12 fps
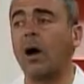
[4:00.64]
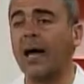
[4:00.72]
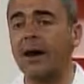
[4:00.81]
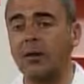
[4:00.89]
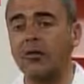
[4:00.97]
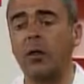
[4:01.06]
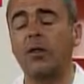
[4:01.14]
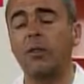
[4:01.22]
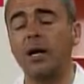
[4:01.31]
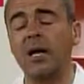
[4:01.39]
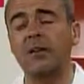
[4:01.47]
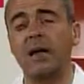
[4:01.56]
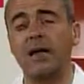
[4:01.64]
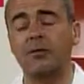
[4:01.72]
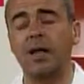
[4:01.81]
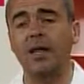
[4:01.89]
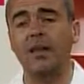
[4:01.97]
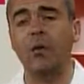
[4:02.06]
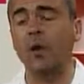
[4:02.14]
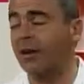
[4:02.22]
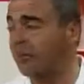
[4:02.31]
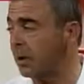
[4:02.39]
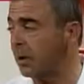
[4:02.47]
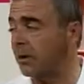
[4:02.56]
Y Juan Carlos, cuando vengas a la ciudad de
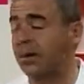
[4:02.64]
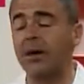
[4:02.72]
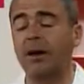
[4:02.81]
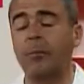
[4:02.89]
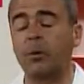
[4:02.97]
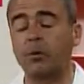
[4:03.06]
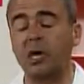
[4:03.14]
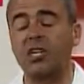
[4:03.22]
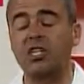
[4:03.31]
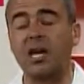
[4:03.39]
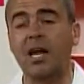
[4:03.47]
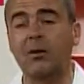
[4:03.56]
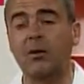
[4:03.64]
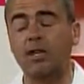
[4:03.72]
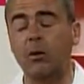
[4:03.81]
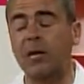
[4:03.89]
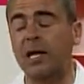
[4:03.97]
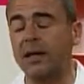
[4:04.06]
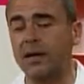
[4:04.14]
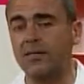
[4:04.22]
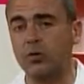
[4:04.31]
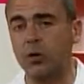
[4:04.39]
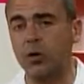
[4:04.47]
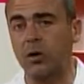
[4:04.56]
Tijuana, espero tener la oportunidad de charlar contigo aquí en
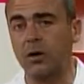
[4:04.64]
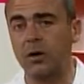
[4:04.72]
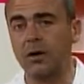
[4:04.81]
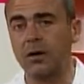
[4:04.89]
el estudio.